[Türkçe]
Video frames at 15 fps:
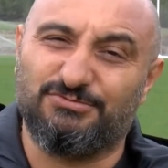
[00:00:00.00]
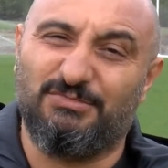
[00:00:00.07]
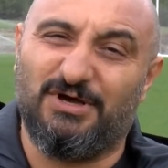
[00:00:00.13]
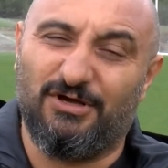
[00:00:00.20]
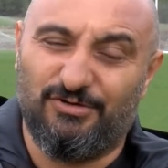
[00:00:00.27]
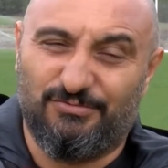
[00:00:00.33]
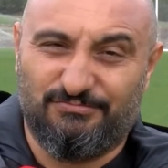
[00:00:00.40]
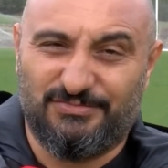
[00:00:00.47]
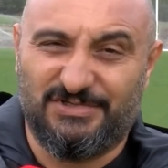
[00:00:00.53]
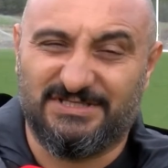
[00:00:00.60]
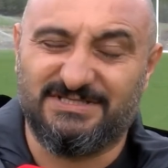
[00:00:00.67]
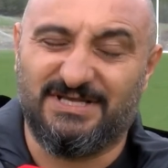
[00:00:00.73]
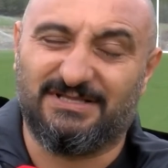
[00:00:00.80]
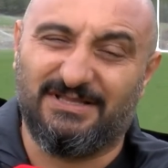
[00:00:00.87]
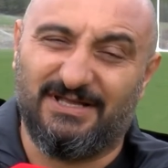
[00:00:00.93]
Malum
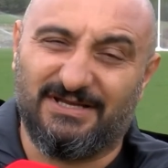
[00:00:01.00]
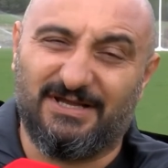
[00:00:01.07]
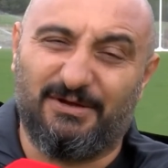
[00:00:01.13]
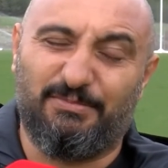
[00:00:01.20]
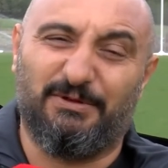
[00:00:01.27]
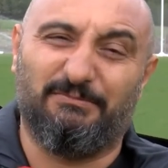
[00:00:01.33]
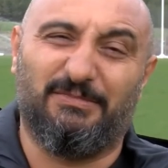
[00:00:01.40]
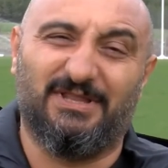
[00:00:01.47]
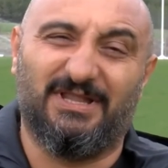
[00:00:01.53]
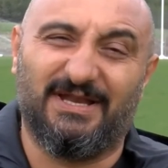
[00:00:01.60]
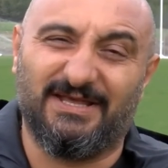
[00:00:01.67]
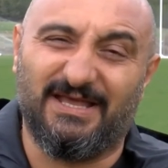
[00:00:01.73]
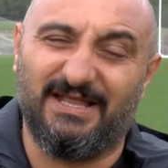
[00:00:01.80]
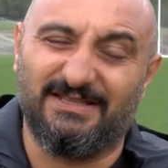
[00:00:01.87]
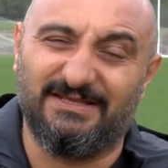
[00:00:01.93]
yasaklar, kapanmalar
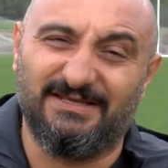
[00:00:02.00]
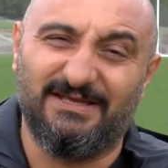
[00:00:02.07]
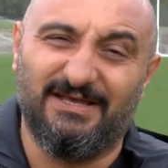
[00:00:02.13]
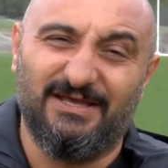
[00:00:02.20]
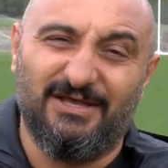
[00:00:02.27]
geldi.